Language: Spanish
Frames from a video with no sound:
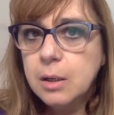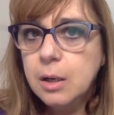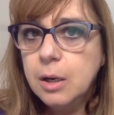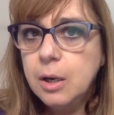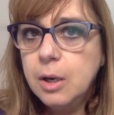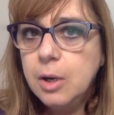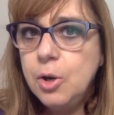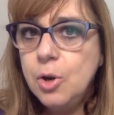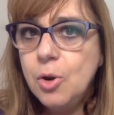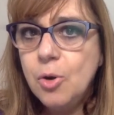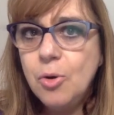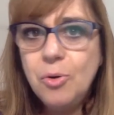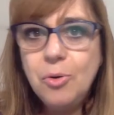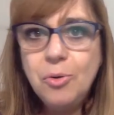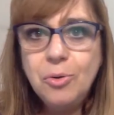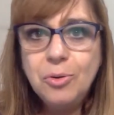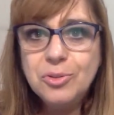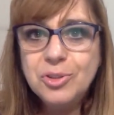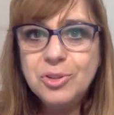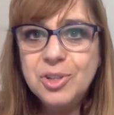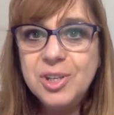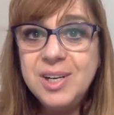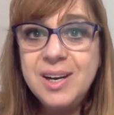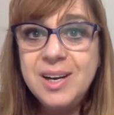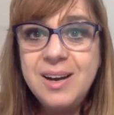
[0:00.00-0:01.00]
No
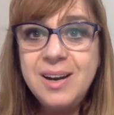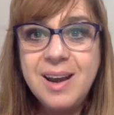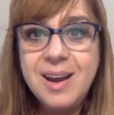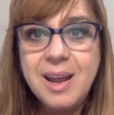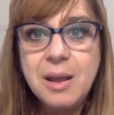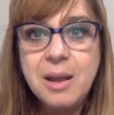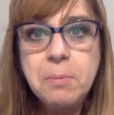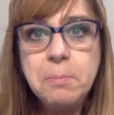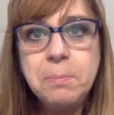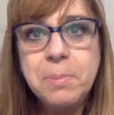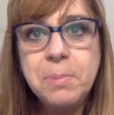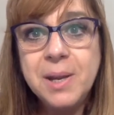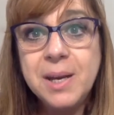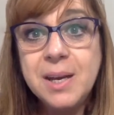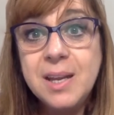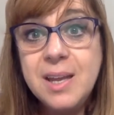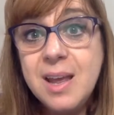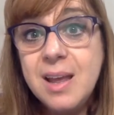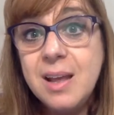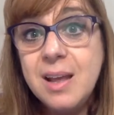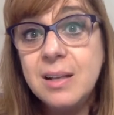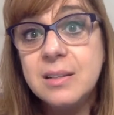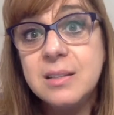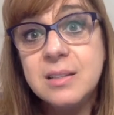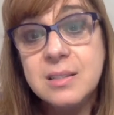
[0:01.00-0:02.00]
tienen
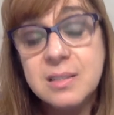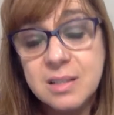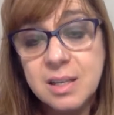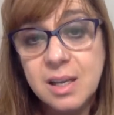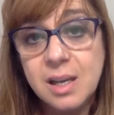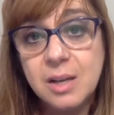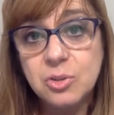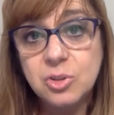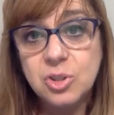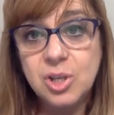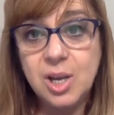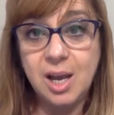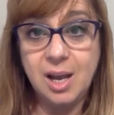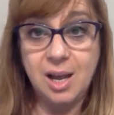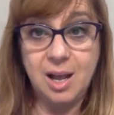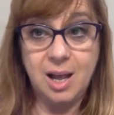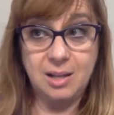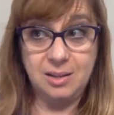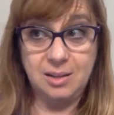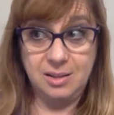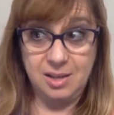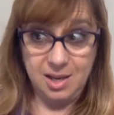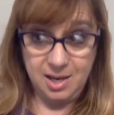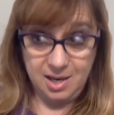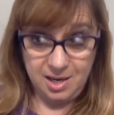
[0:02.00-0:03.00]
experiencia, o sea,
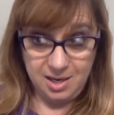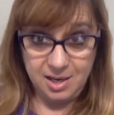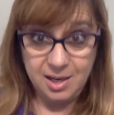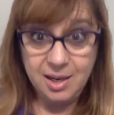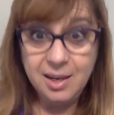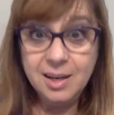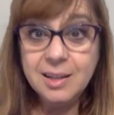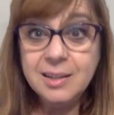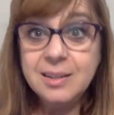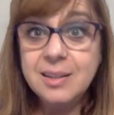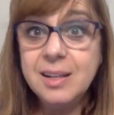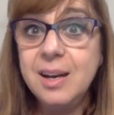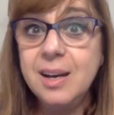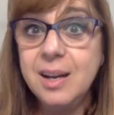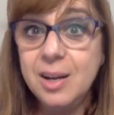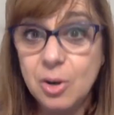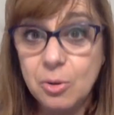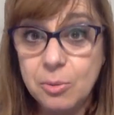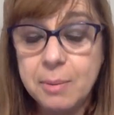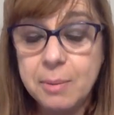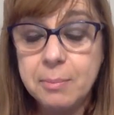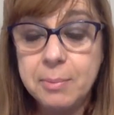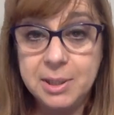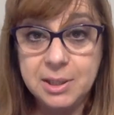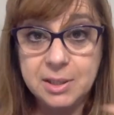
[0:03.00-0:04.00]
tienen que tener
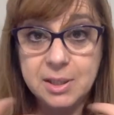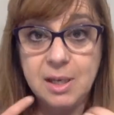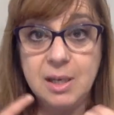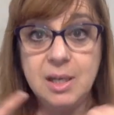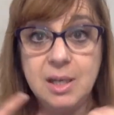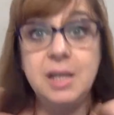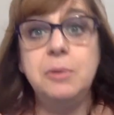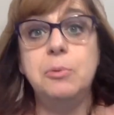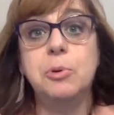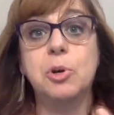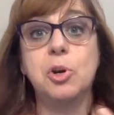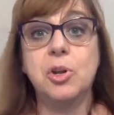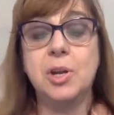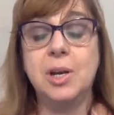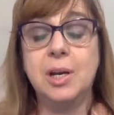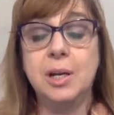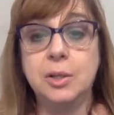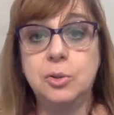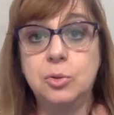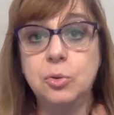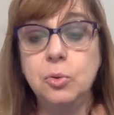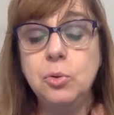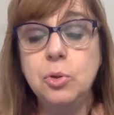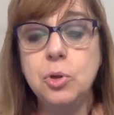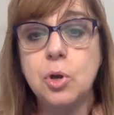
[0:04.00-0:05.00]
obviamente el libro y el
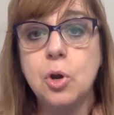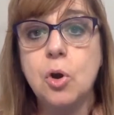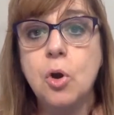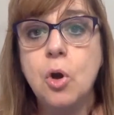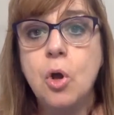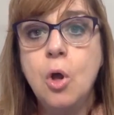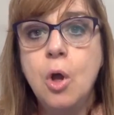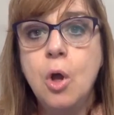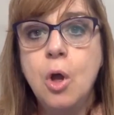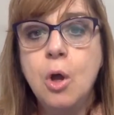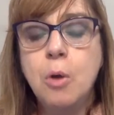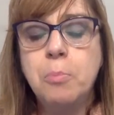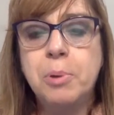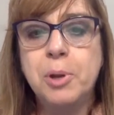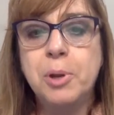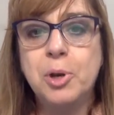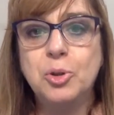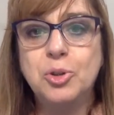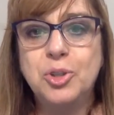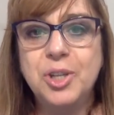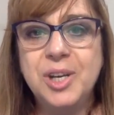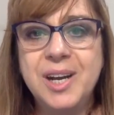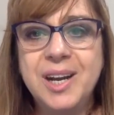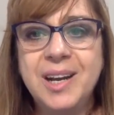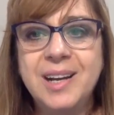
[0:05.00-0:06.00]
estudio, pero
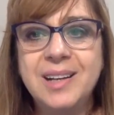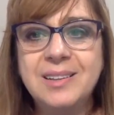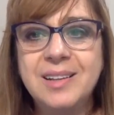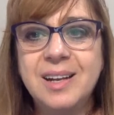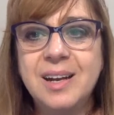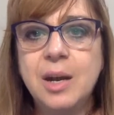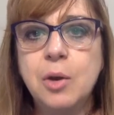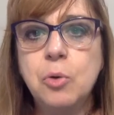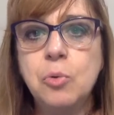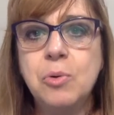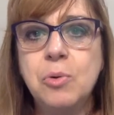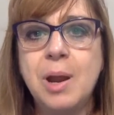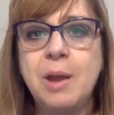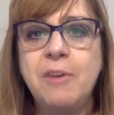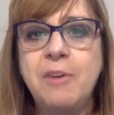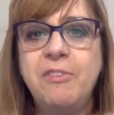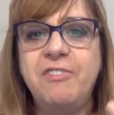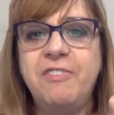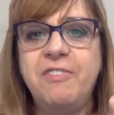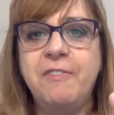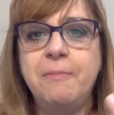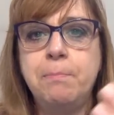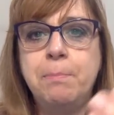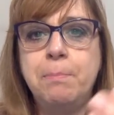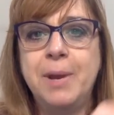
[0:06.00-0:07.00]
tienen que tener una
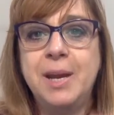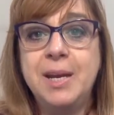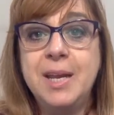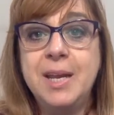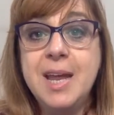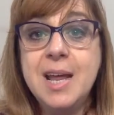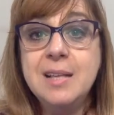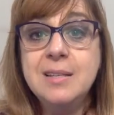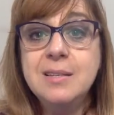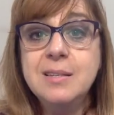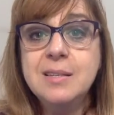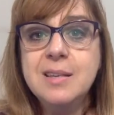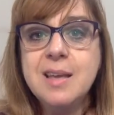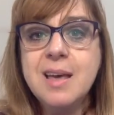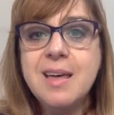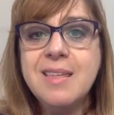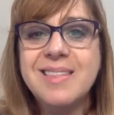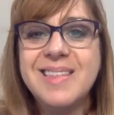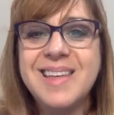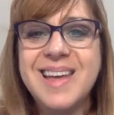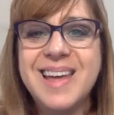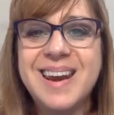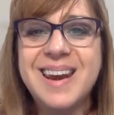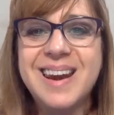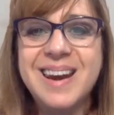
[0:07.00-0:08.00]
experiencia
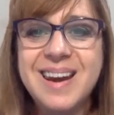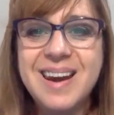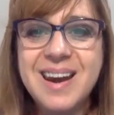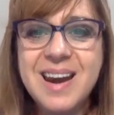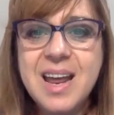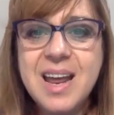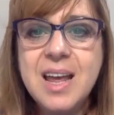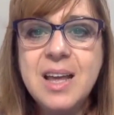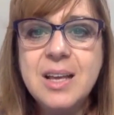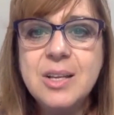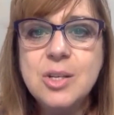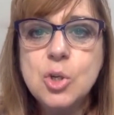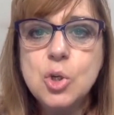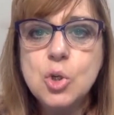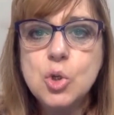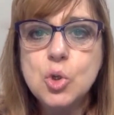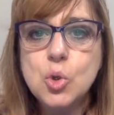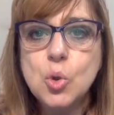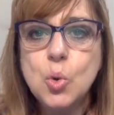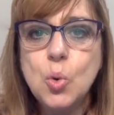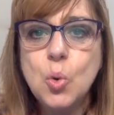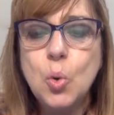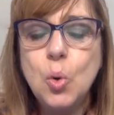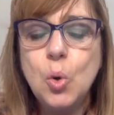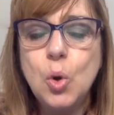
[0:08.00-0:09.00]
de
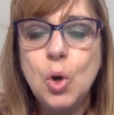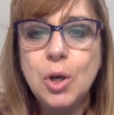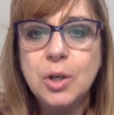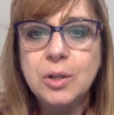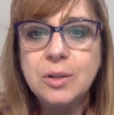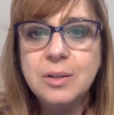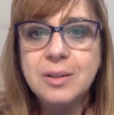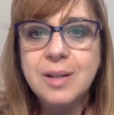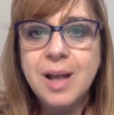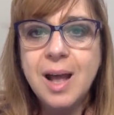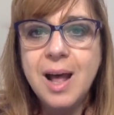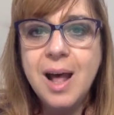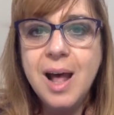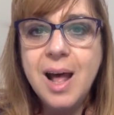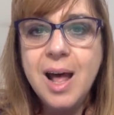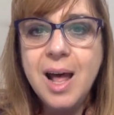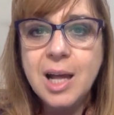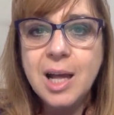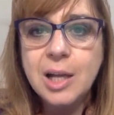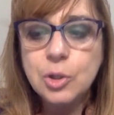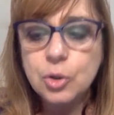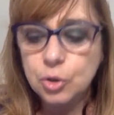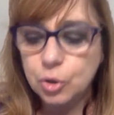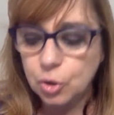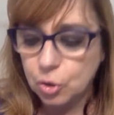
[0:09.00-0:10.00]

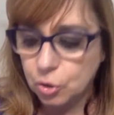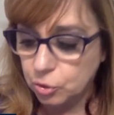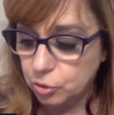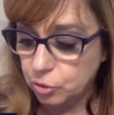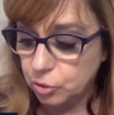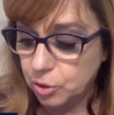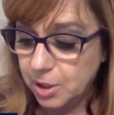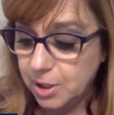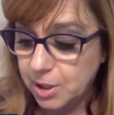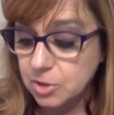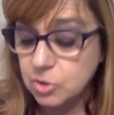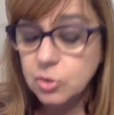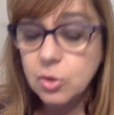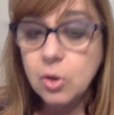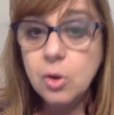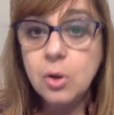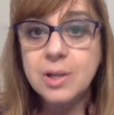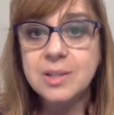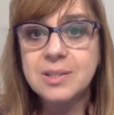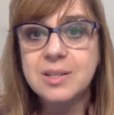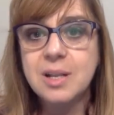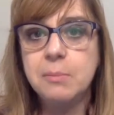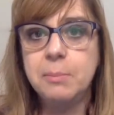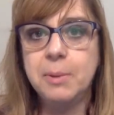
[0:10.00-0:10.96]
resultados. Eso es el